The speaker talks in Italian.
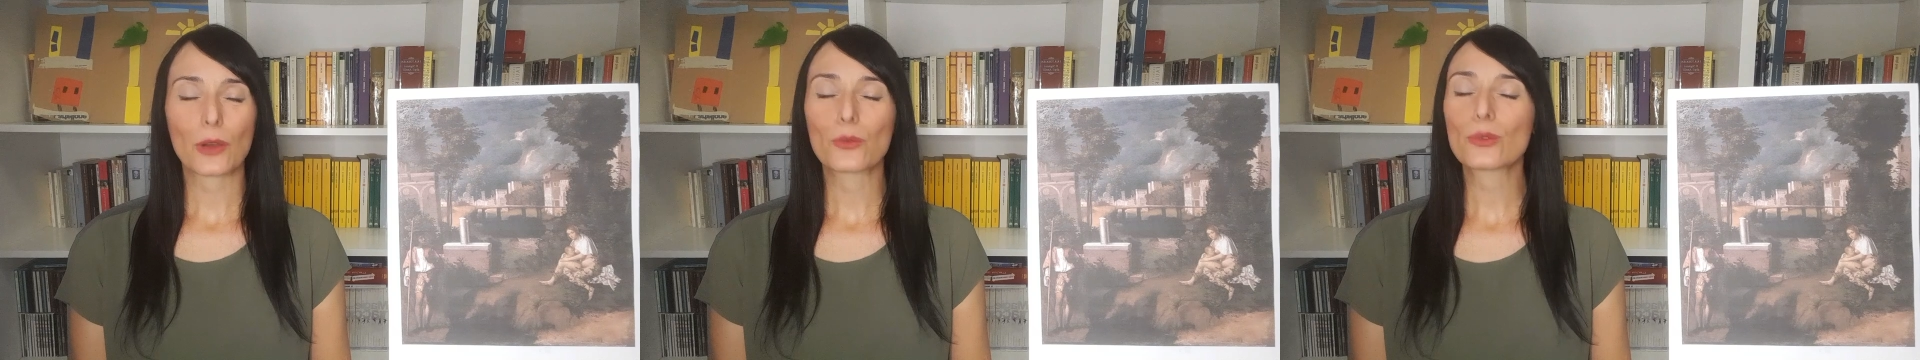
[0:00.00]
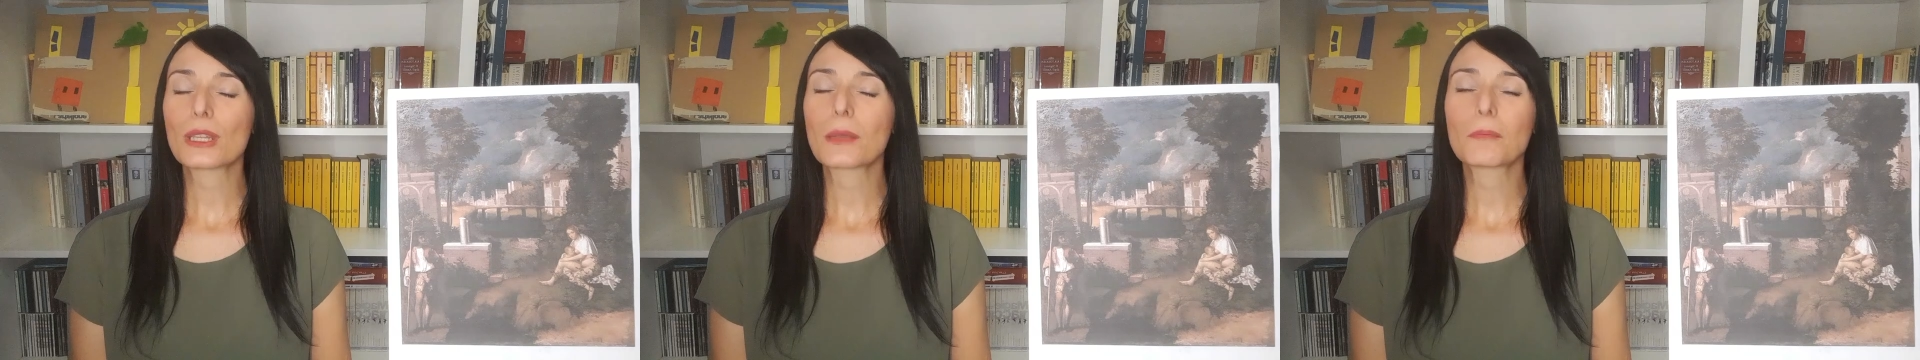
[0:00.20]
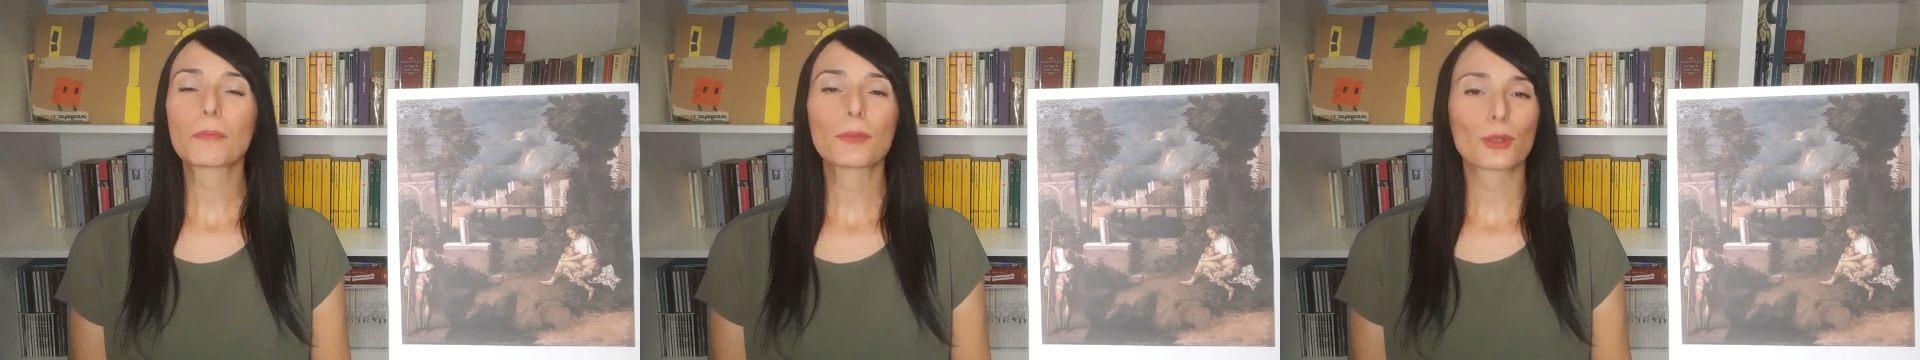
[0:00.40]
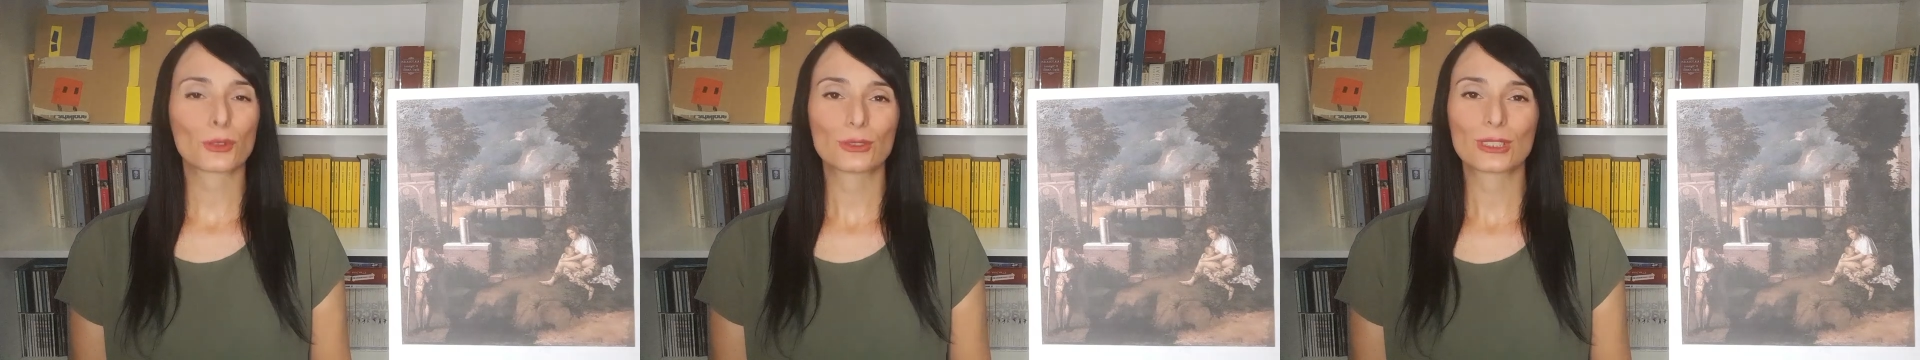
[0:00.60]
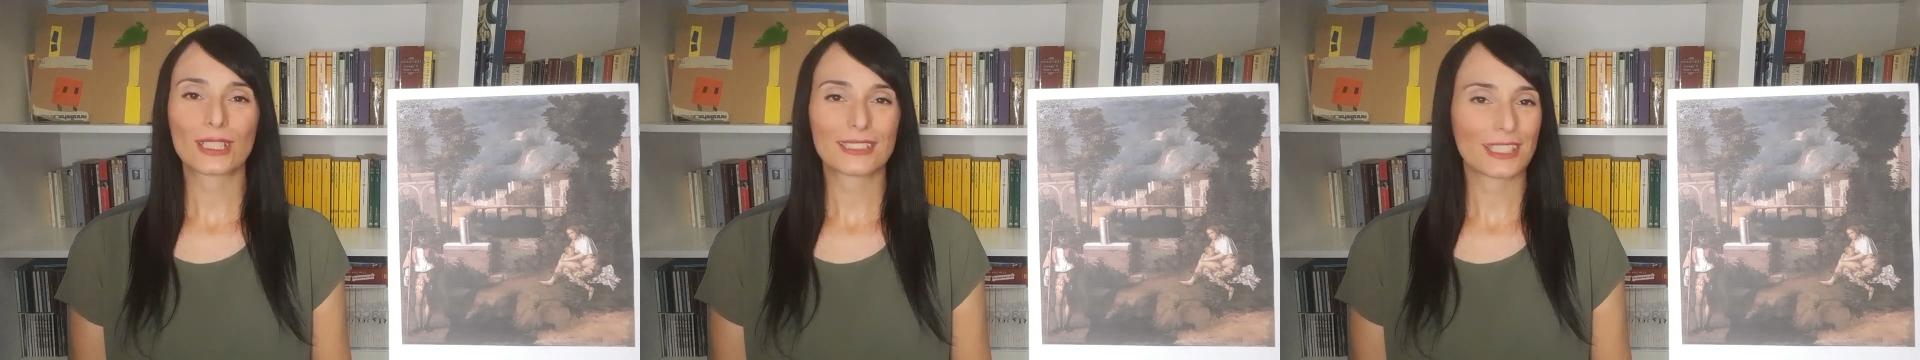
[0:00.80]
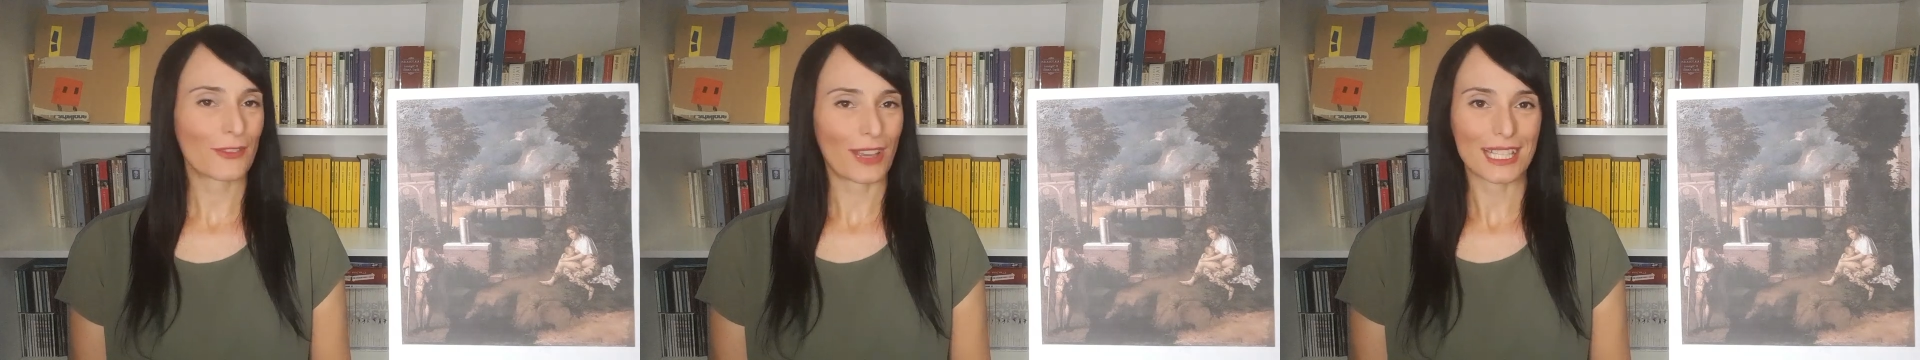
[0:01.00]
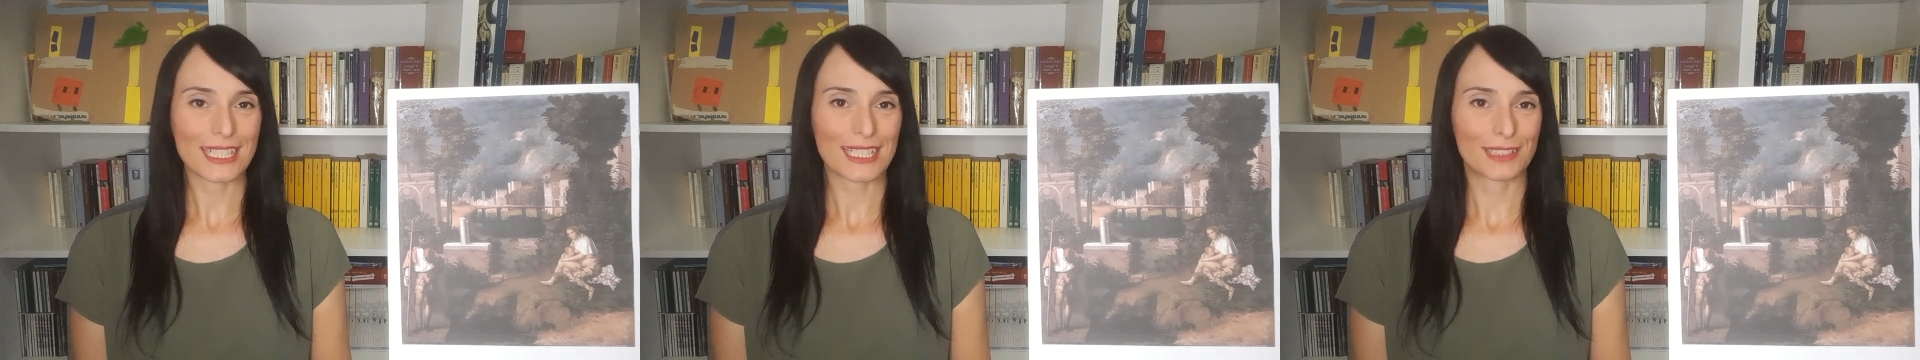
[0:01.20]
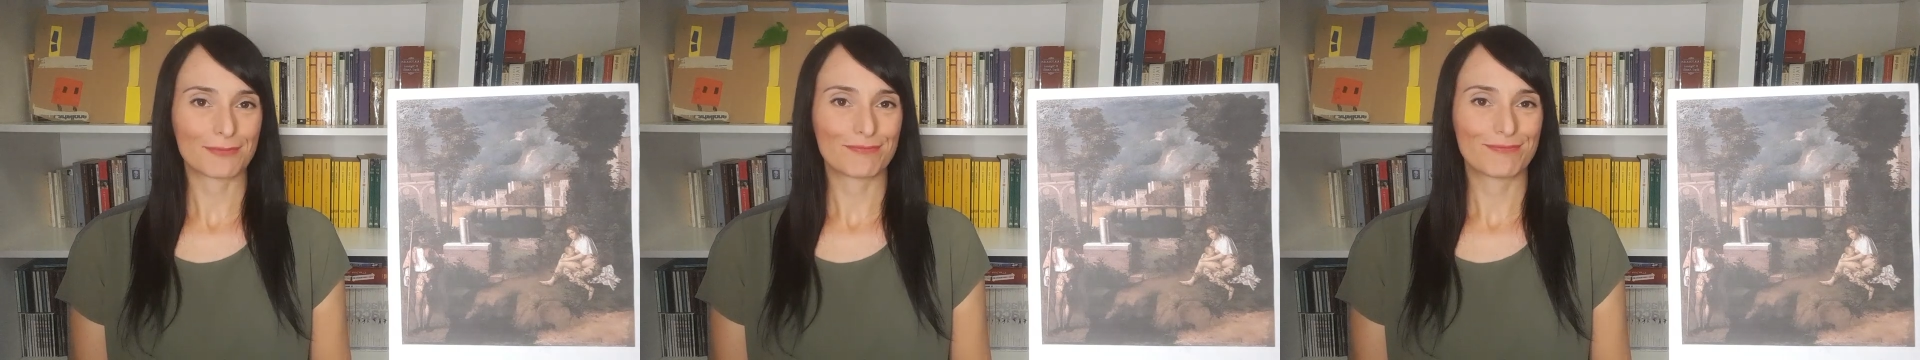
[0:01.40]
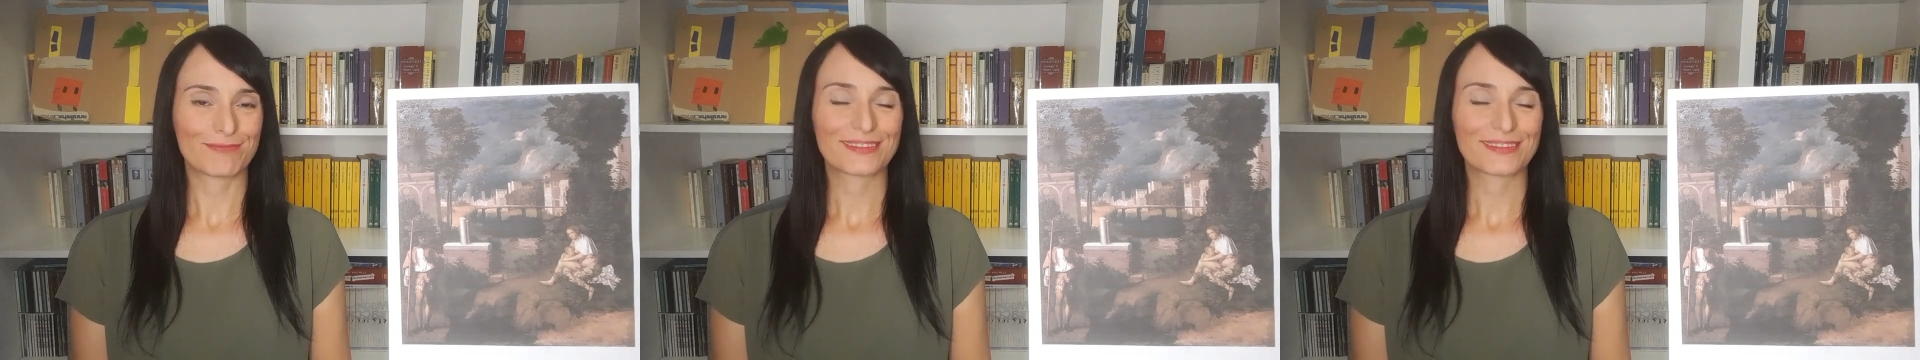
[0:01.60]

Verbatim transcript: un'impronta diversa.